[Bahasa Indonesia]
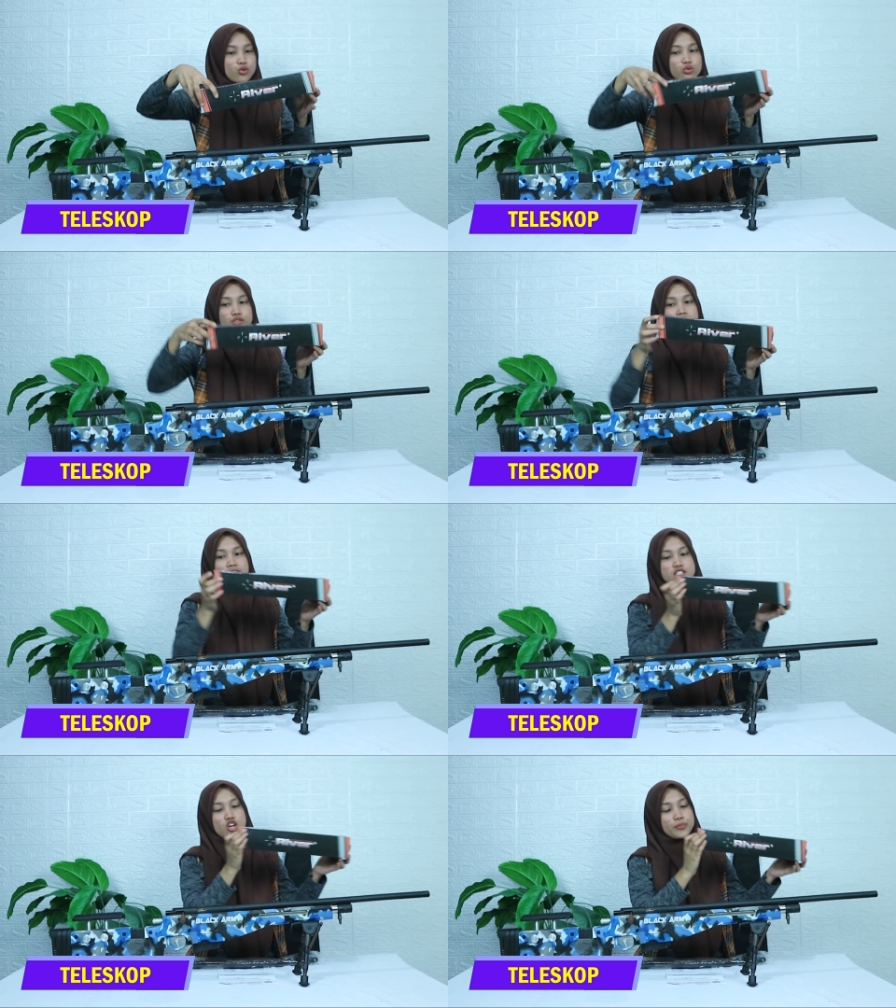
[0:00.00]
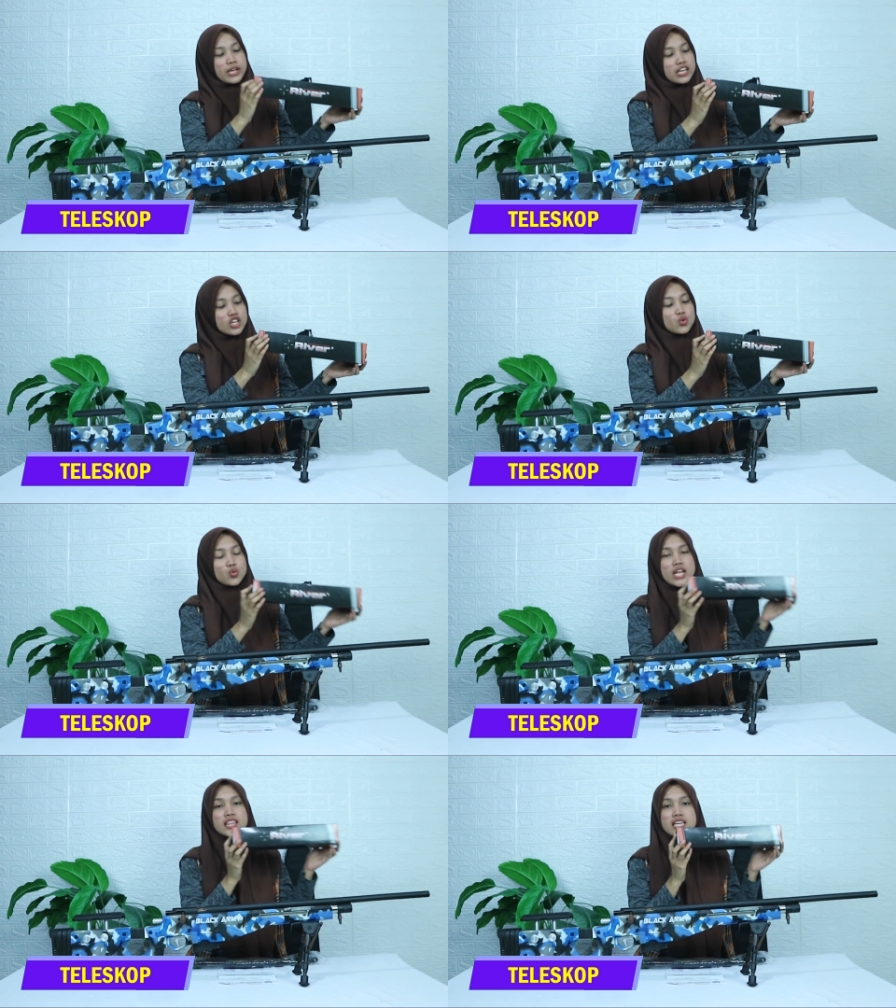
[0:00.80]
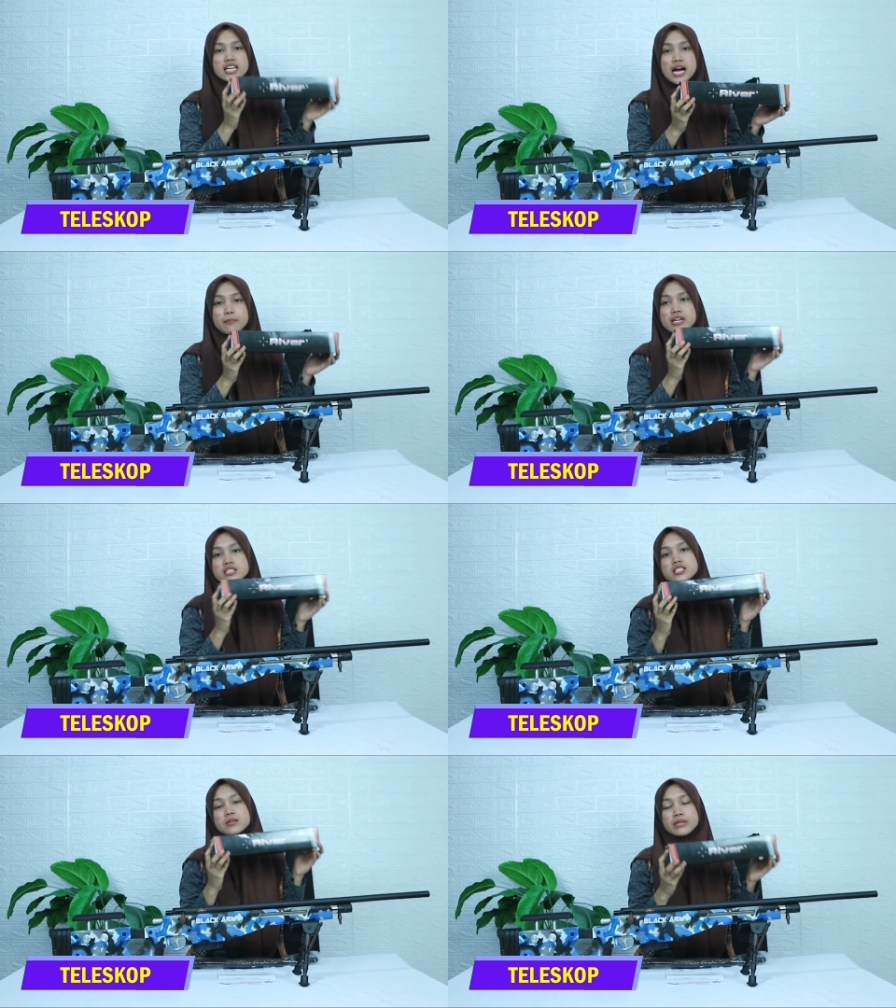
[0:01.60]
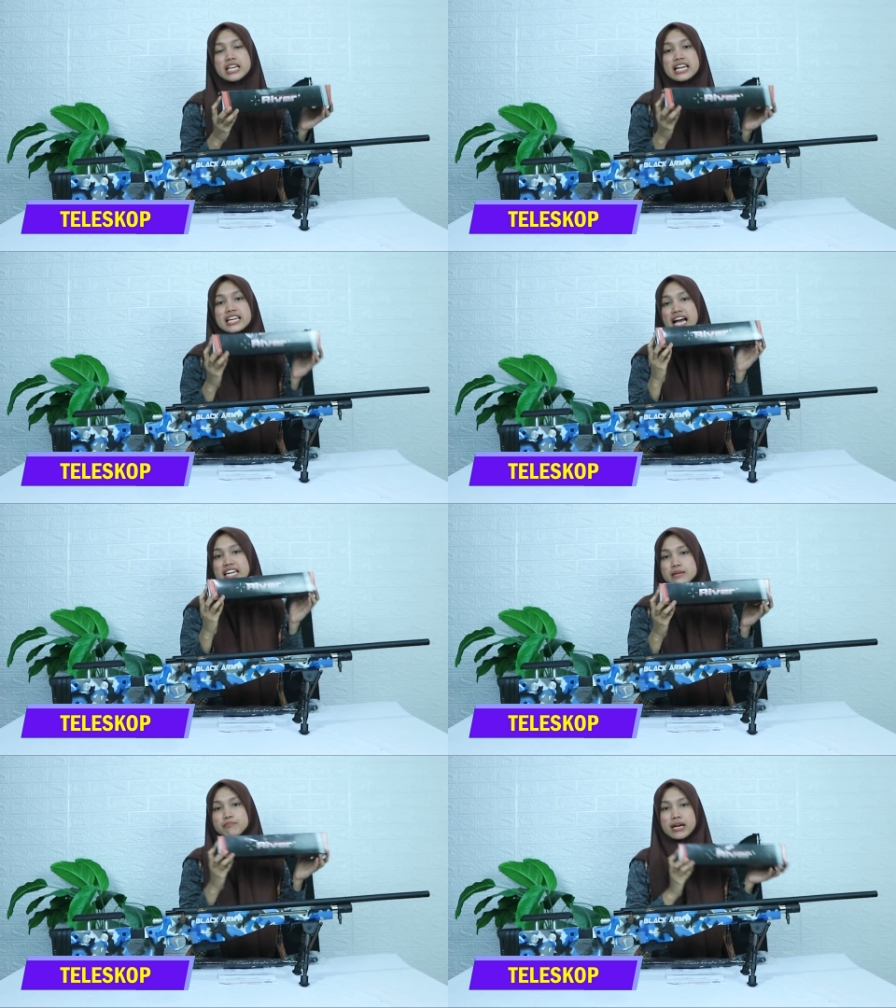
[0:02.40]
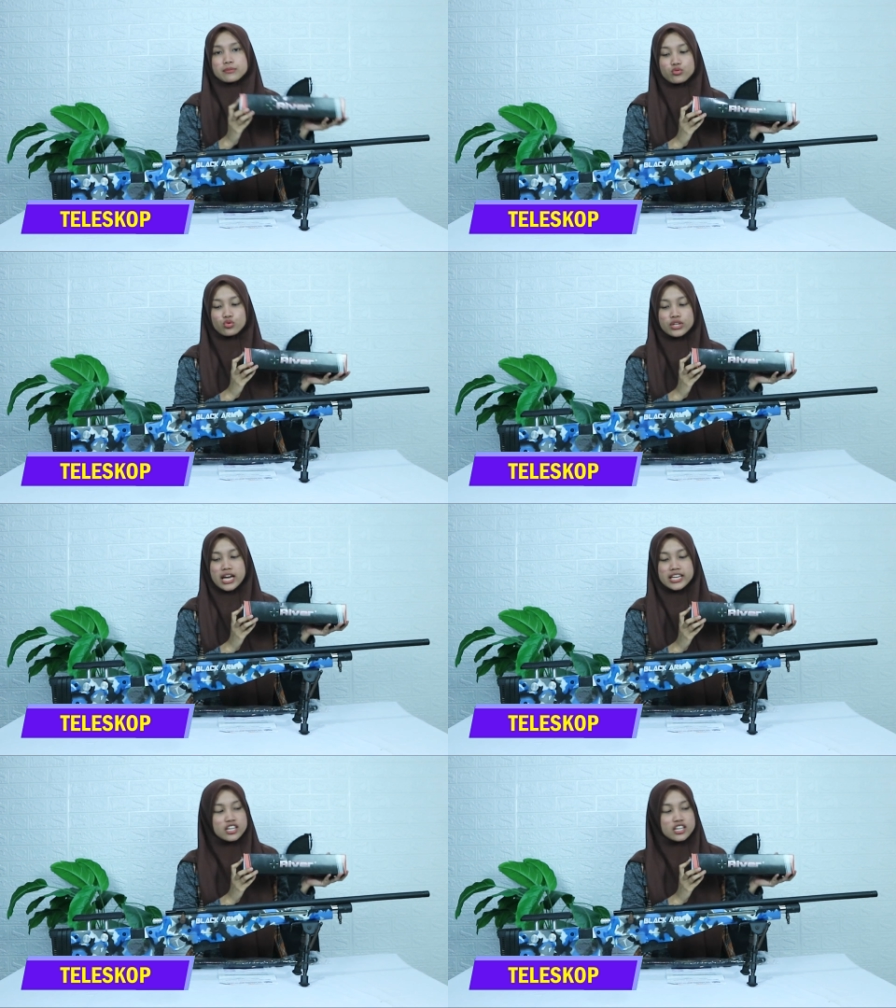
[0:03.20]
Untuk teleskopnya ini ukuran 3 minus 9 kali 40 ya.